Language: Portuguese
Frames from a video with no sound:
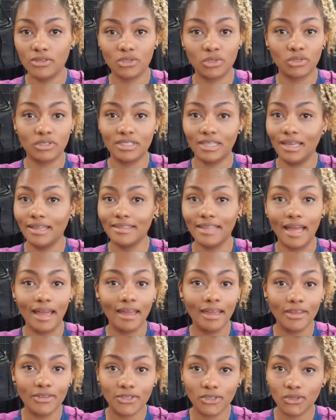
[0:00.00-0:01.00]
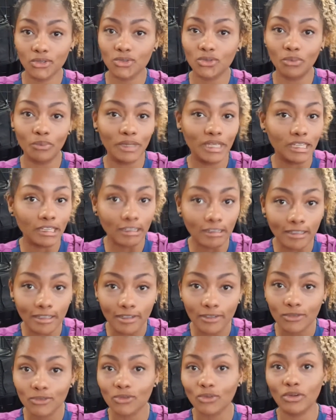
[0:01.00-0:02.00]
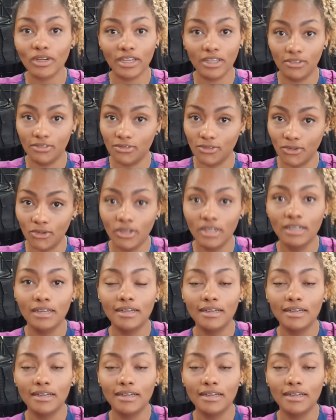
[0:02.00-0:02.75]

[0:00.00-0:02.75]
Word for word: Eu tô sem ideias, tô sumida, tô horrível.